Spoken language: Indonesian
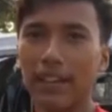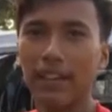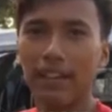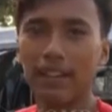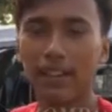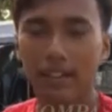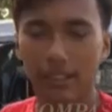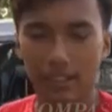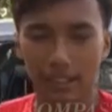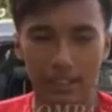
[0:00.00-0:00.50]

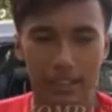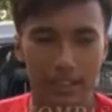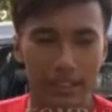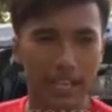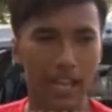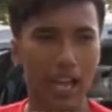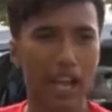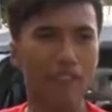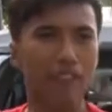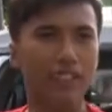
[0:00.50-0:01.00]
Hmm?
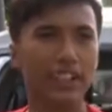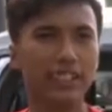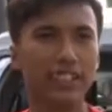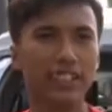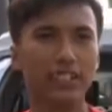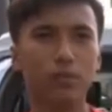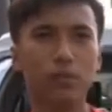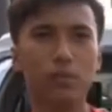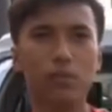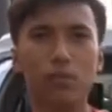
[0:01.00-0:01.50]
Kak
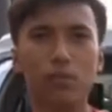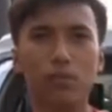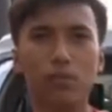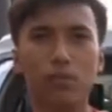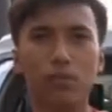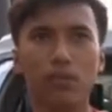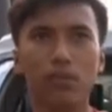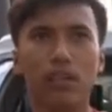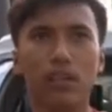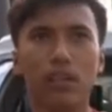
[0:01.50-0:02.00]
Avanza itu
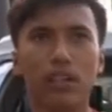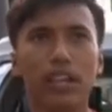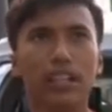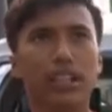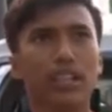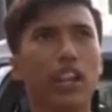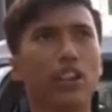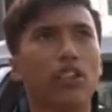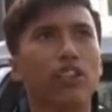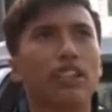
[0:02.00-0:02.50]

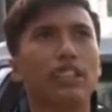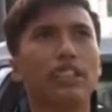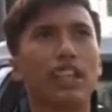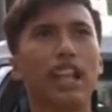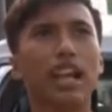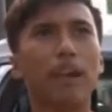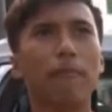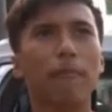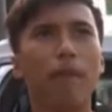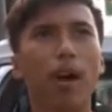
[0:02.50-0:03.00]
gak, kalau nggak
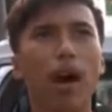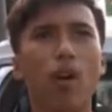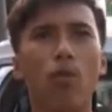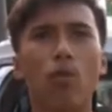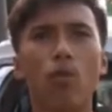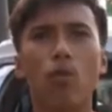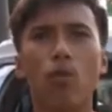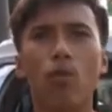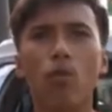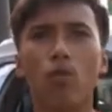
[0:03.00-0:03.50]
salah mau
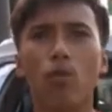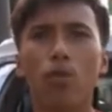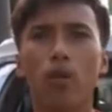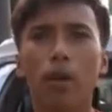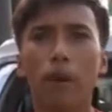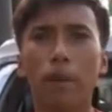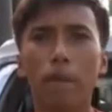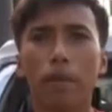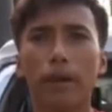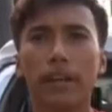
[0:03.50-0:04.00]

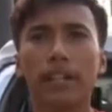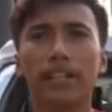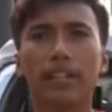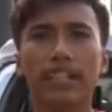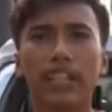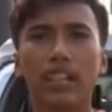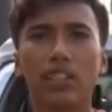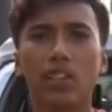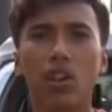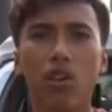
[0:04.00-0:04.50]

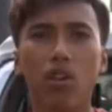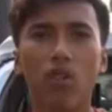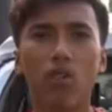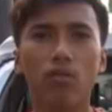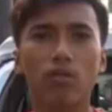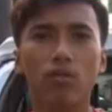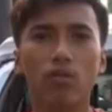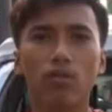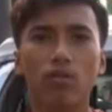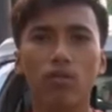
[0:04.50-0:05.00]
berhenti atau
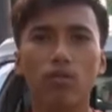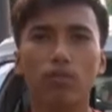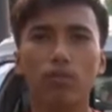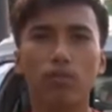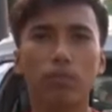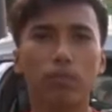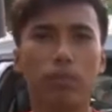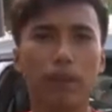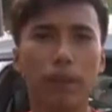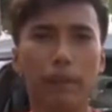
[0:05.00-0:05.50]

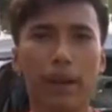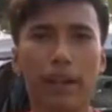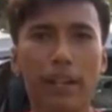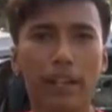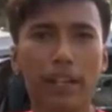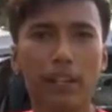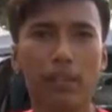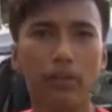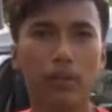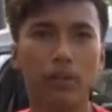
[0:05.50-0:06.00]
gimana
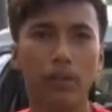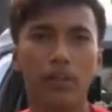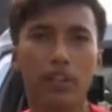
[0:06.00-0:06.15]
gitu loh.